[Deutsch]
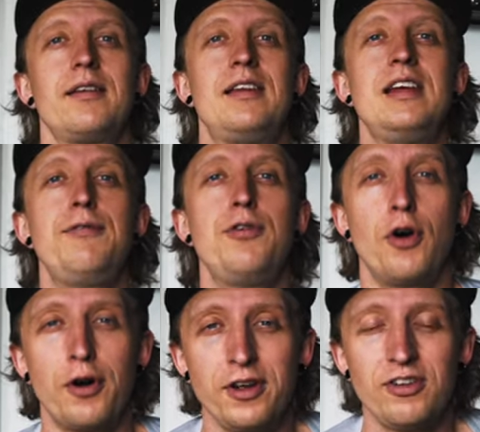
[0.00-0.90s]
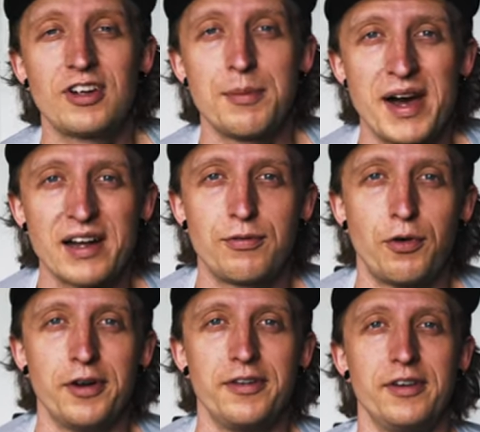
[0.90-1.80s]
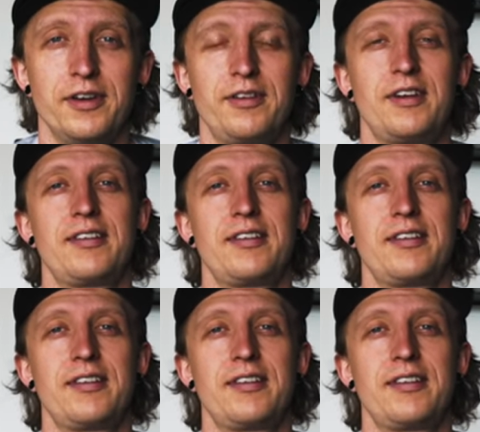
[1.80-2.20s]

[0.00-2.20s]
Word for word: die für euch gemacht worden sind.